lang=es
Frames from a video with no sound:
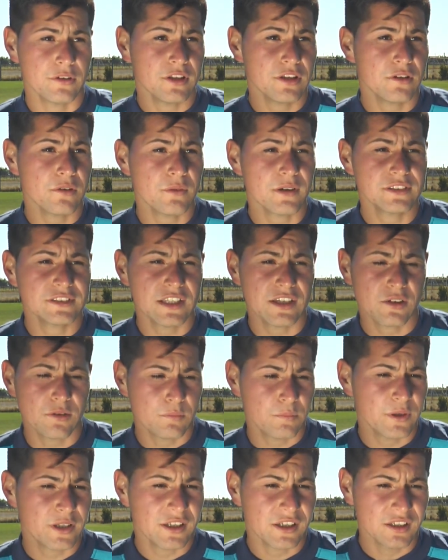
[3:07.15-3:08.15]
niños igual se les
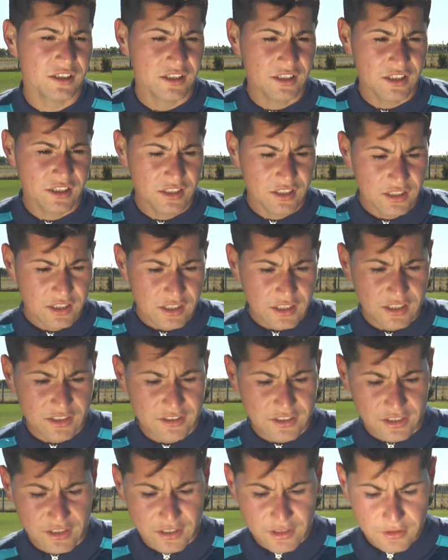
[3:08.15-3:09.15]
complica el
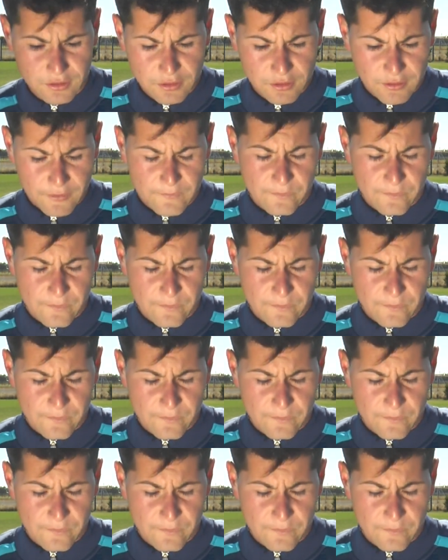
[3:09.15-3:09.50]
terreno,